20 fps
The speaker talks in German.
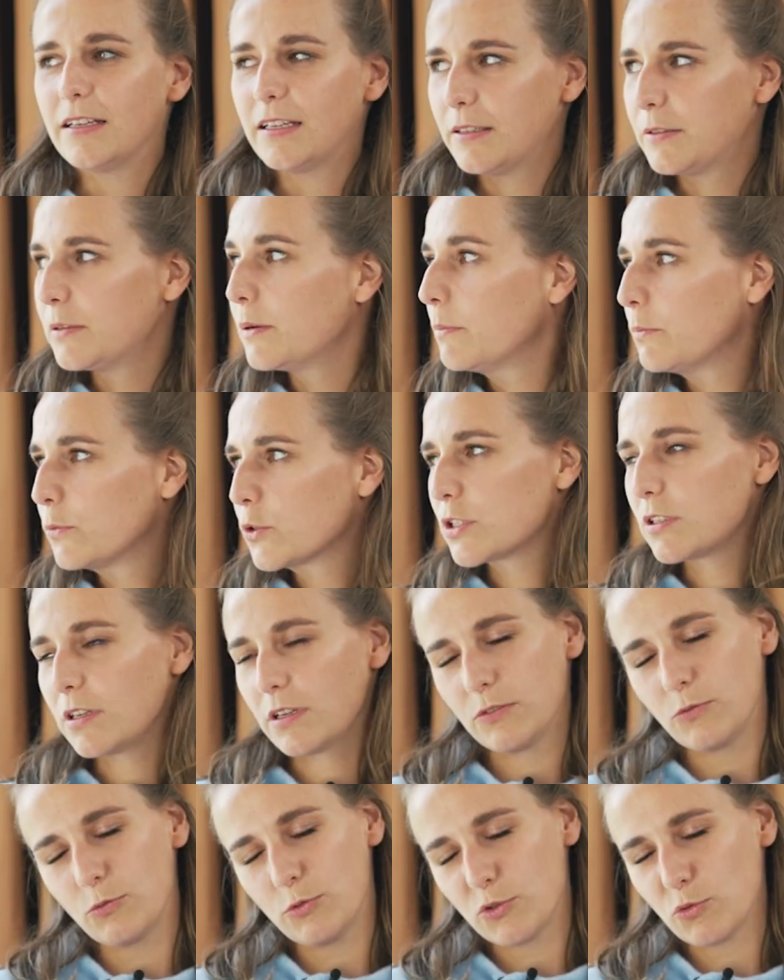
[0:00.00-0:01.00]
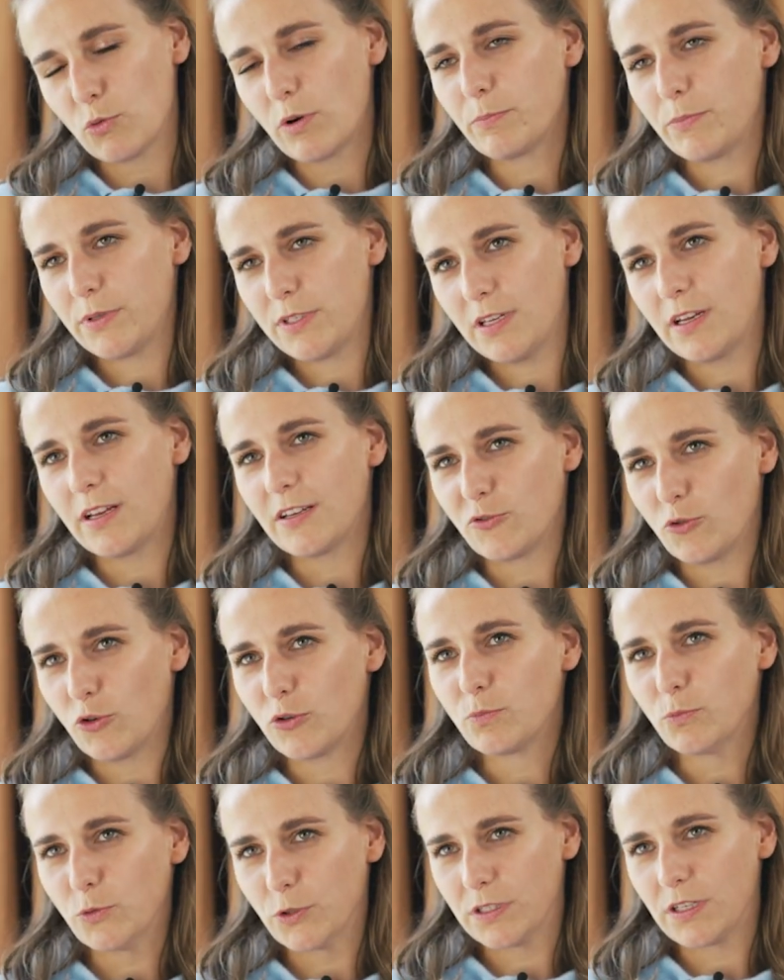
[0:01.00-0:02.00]
Ich musste nur so ein bisschen an
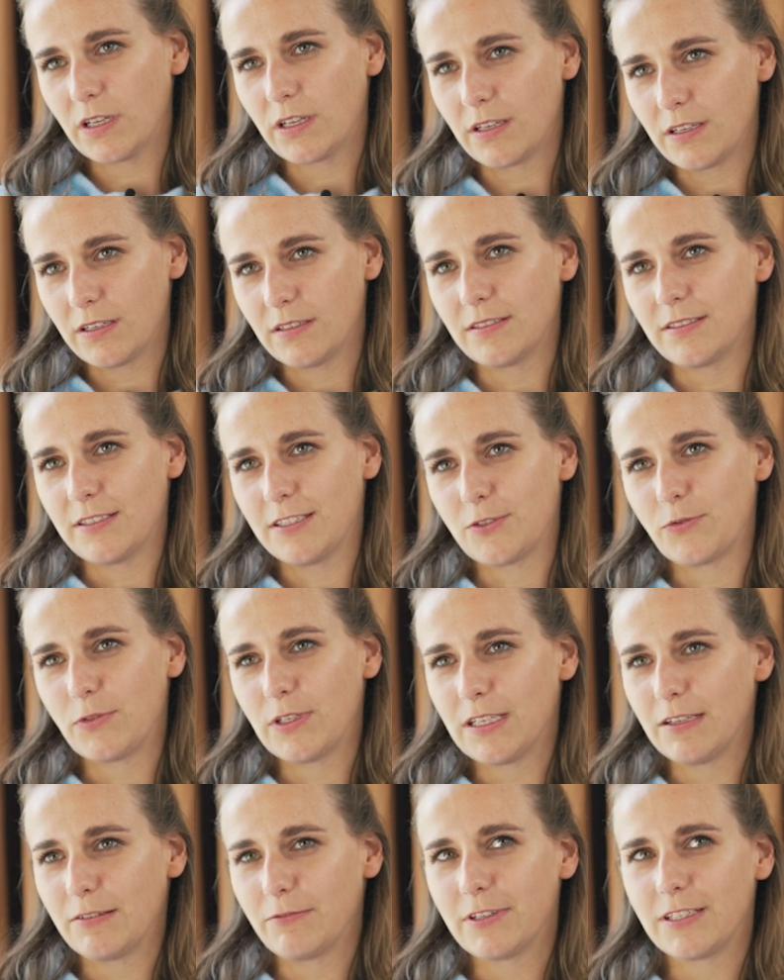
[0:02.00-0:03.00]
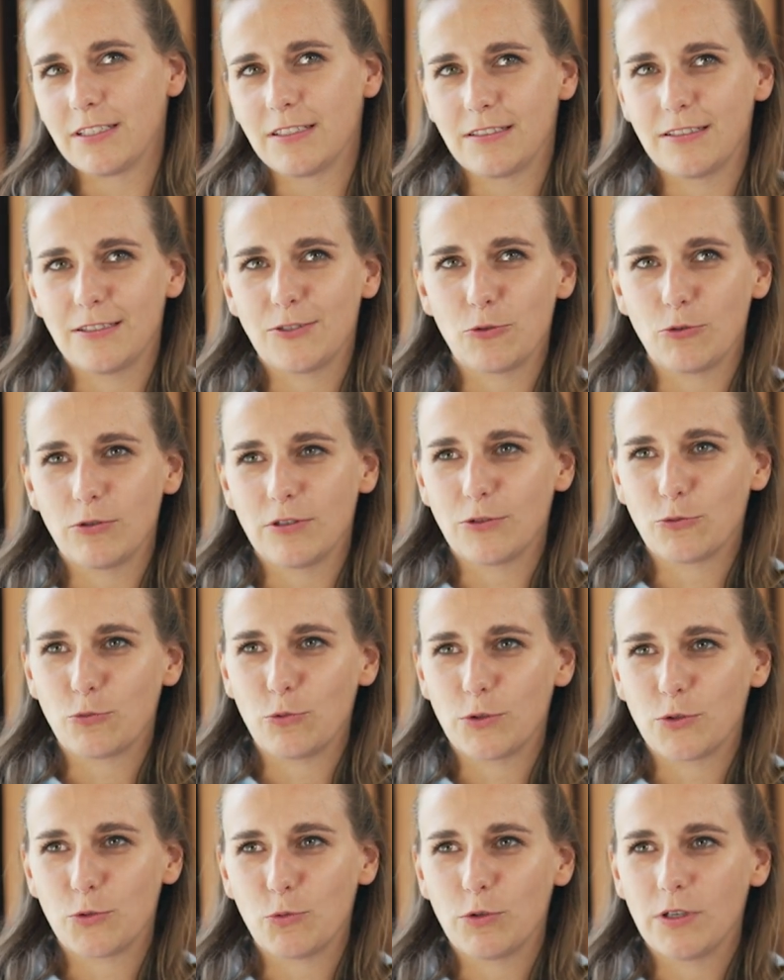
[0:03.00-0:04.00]
Dortmund denken, mhm. deswegen, weil das ist so eine
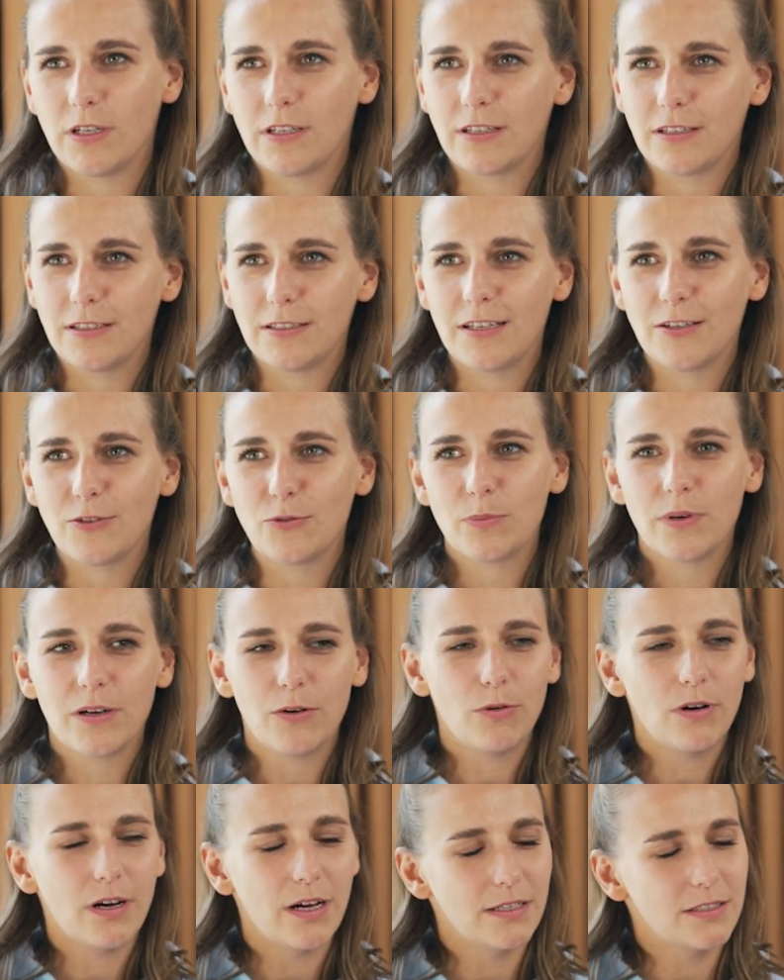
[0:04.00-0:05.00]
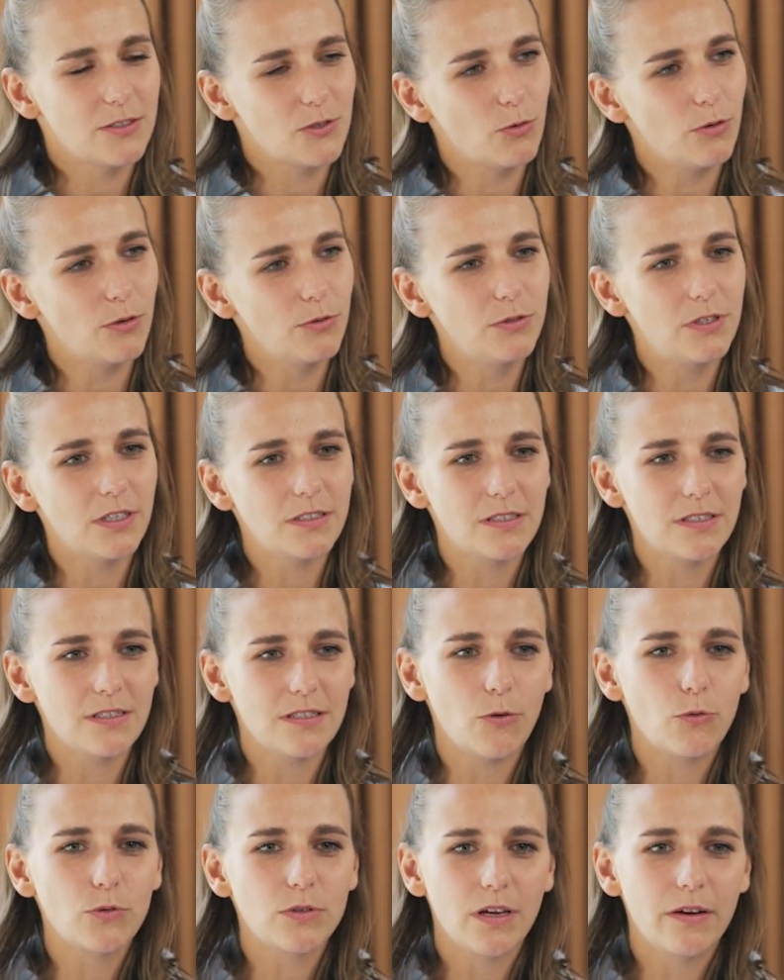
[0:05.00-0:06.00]
Situation, da denke ich dann immer, oh, als Torhüter das
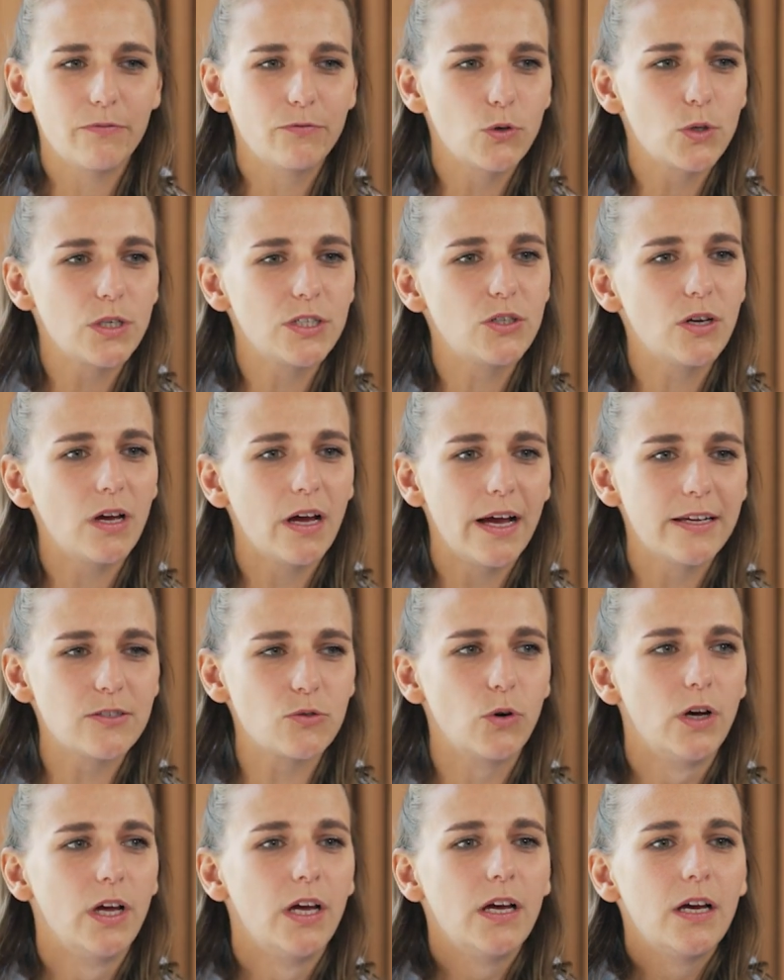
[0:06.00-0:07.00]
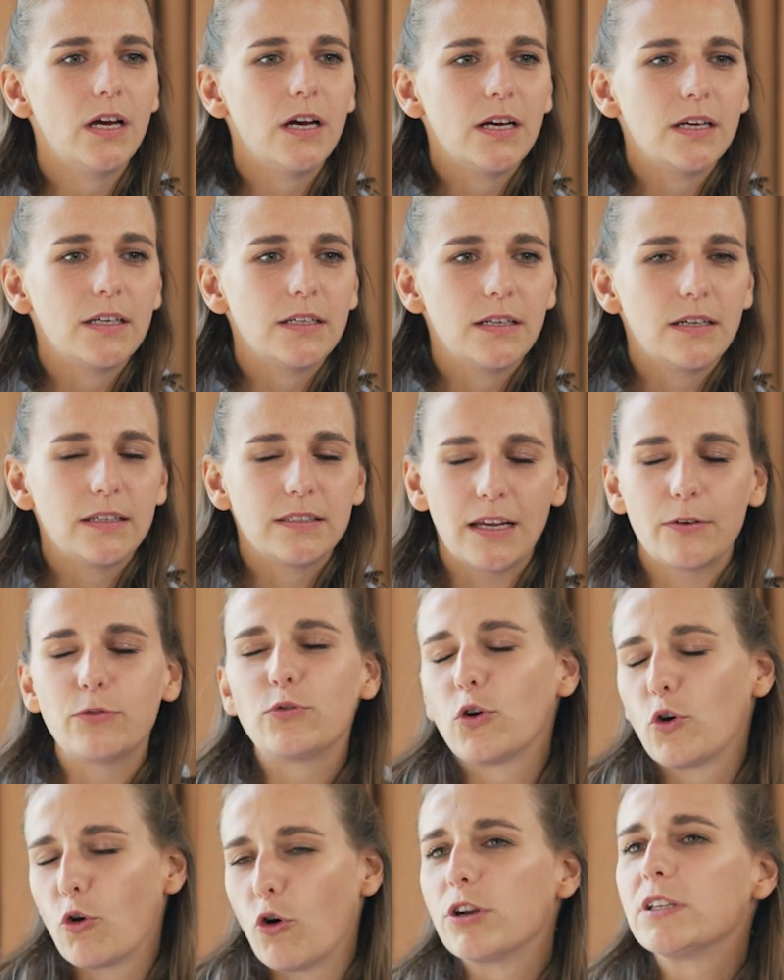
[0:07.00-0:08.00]
ist auch wirklich, also
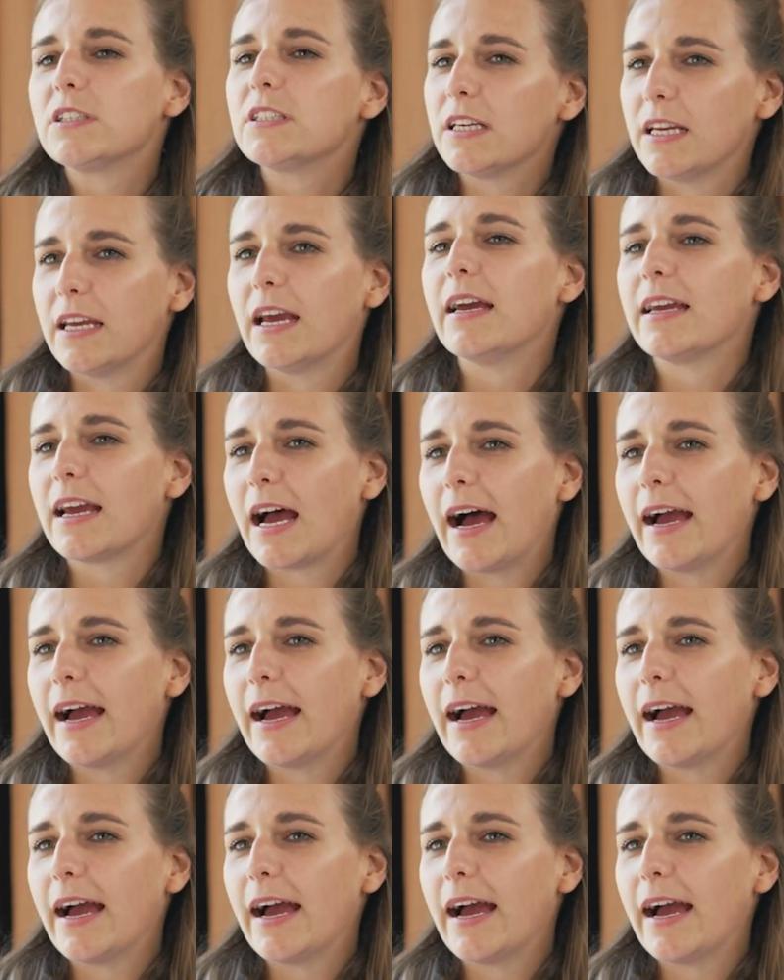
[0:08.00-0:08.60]
dafür konnte er ja, ja.